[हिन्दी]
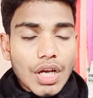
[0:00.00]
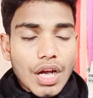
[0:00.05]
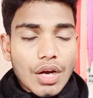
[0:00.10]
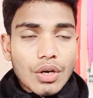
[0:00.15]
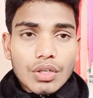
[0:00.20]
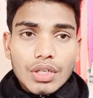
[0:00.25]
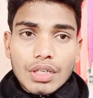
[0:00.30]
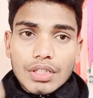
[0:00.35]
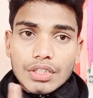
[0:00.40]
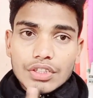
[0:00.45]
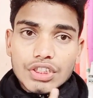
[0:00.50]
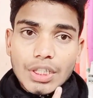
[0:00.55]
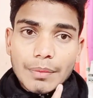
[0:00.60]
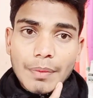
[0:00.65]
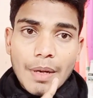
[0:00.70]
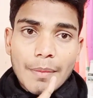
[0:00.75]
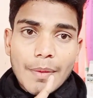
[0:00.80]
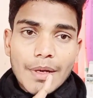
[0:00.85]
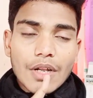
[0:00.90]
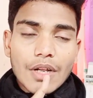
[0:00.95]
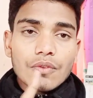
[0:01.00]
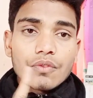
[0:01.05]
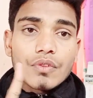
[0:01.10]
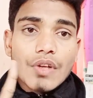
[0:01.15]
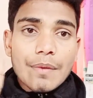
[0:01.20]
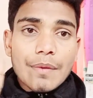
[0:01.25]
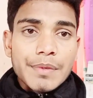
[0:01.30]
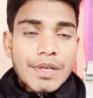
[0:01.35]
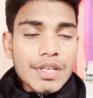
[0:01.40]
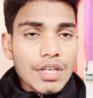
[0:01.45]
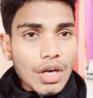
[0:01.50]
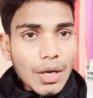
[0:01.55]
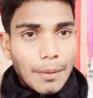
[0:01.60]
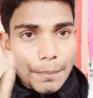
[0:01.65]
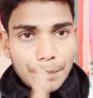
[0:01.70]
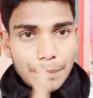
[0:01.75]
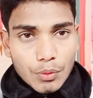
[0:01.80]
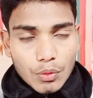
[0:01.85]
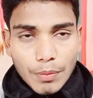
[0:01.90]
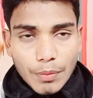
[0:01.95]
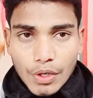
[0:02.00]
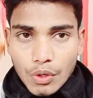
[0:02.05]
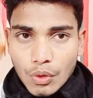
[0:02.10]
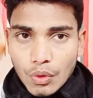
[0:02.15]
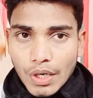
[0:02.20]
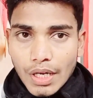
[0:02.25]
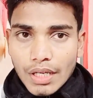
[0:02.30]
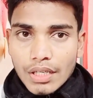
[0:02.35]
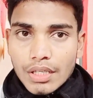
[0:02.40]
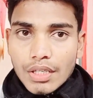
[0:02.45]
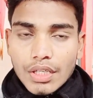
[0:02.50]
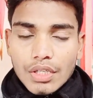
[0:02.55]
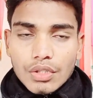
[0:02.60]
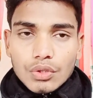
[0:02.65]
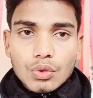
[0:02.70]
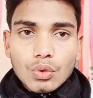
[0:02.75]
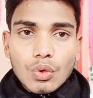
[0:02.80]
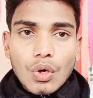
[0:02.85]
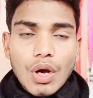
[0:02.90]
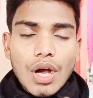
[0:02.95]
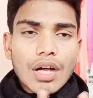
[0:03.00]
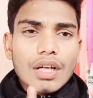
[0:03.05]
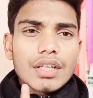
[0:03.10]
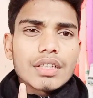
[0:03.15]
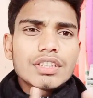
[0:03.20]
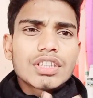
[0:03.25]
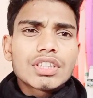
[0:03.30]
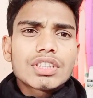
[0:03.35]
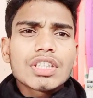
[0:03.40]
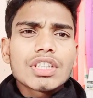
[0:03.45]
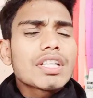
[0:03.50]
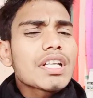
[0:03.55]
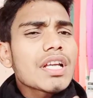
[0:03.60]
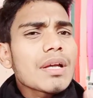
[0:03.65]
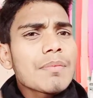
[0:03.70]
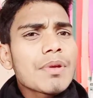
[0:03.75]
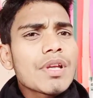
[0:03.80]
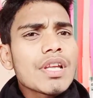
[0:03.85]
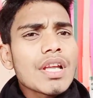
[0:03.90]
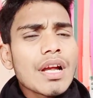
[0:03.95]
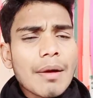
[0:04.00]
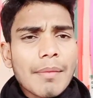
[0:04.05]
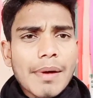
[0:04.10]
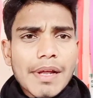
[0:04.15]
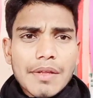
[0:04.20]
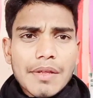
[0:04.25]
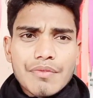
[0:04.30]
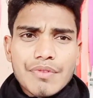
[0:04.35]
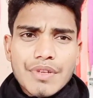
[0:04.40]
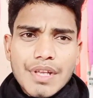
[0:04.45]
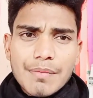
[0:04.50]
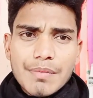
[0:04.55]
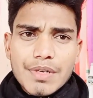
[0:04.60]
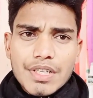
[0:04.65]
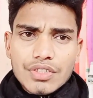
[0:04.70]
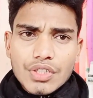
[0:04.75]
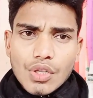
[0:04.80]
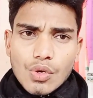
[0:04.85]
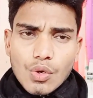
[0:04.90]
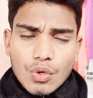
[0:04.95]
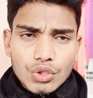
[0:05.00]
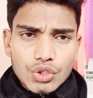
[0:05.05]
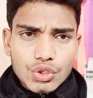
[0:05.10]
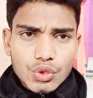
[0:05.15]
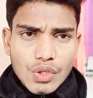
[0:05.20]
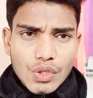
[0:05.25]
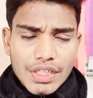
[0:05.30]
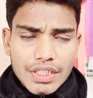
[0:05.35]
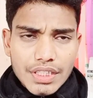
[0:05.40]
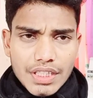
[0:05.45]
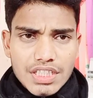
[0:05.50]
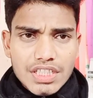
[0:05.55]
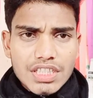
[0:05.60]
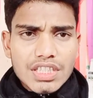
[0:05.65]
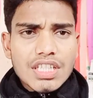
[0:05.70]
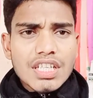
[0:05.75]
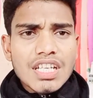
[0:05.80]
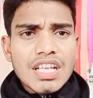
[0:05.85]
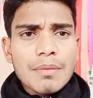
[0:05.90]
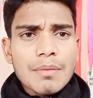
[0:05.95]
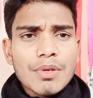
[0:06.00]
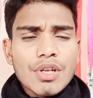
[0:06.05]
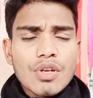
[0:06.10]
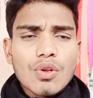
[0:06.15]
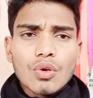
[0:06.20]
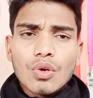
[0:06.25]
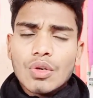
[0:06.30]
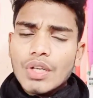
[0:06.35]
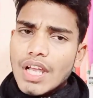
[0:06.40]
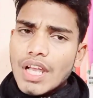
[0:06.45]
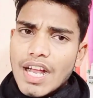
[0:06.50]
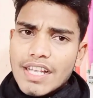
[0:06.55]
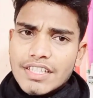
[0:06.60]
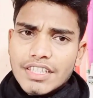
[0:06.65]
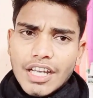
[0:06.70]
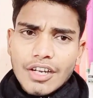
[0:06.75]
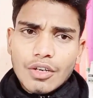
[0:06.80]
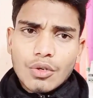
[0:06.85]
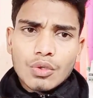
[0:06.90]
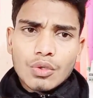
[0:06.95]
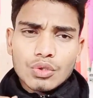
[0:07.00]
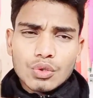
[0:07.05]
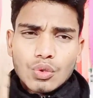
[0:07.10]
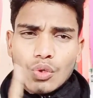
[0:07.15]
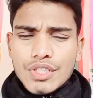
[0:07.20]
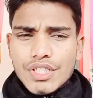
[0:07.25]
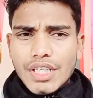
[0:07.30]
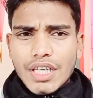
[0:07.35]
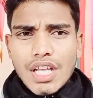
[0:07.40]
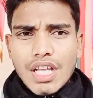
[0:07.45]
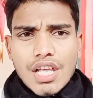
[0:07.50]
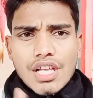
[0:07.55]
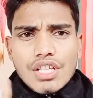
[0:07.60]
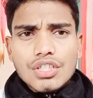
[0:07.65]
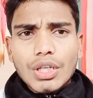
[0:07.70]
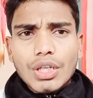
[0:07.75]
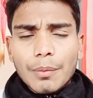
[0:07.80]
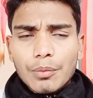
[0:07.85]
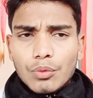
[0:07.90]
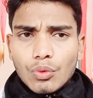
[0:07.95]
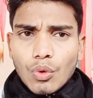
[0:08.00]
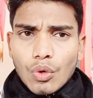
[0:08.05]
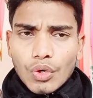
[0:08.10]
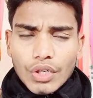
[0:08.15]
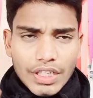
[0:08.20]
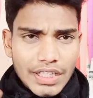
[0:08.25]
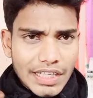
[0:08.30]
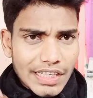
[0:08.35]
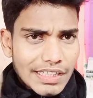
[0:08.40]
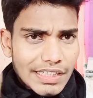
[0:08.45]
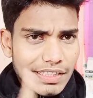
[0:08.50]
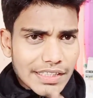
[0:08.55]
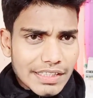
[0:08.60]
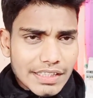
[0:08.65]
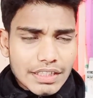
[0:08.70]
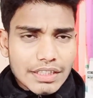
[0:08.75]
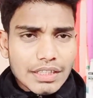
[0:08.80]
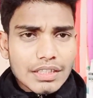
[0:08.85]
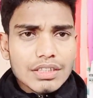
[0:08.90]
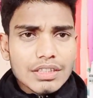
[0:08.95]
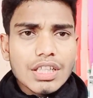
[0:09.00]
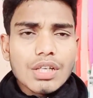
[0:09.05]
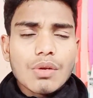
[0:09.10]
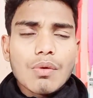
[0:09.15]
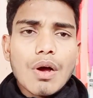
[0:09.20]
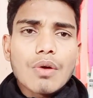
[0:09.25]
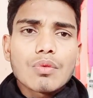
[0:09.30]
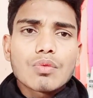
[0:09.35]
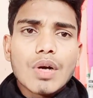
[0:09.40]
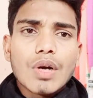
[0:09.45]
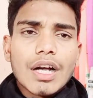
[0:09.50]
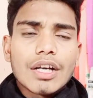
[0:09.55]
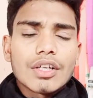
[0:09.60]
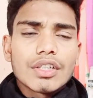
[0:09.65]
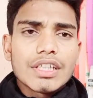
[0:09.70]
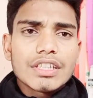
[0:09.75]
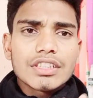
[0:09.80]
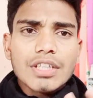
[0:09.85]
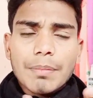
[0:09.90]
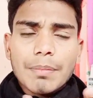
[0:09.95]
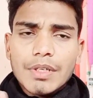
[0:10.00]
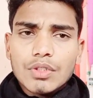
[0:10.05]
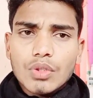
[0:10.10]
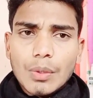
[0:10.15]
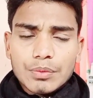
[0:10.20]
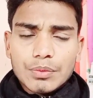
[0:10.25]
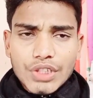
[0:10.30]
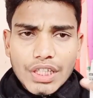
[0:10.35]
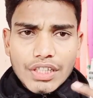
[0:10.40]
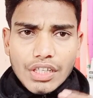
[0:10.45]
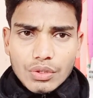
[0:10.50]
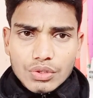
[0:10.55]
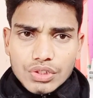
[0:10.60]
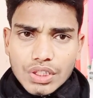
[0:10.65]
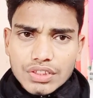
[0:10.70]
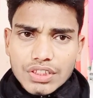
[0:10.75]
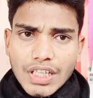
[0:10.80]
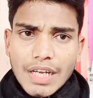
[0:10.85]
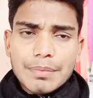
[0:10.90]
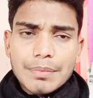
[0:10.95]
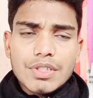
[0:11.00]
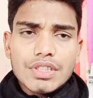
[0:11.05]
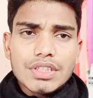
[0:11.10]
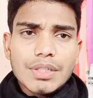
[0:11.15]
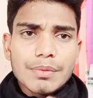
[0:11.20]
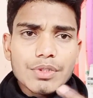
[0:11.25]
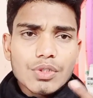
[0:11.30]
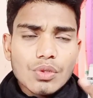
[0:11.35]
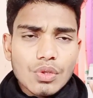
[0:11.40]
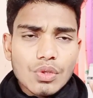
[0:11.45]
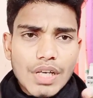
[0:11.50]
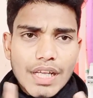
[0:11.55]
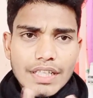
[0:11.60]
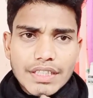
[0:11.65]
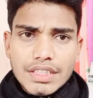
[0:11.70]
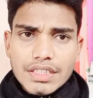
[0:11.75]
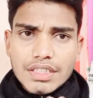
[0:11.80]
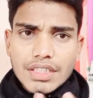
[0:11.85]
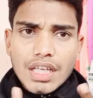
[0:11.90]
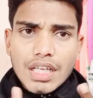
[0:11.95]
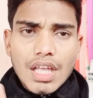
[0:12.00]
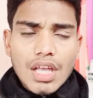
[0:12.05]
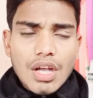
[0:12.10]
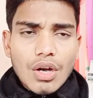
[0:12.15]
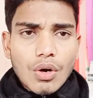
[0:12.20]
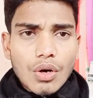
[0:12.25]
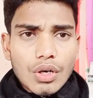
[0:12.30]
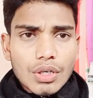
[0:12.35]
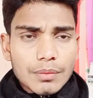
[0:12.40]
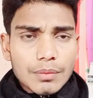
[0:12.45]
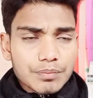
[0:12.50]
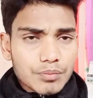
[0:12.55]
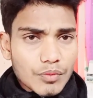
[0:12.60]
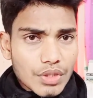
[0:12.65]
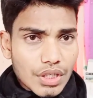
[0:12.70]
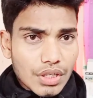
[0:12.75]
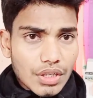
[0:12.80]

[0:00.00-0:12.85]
और जब हमारा फैमिली अप्रूवल होगा तो जितने भी हमारे फैमिली से लोग जुड़ेंगे जितने भी लोग होंगे हज़ार लोग दो हज़ार सबको ग्रेट टिक दिलवाऊंगा इससे पहले तो आप चैनल को सब्सक्राइब कीजिए वीडियो को लाइक कीजिए और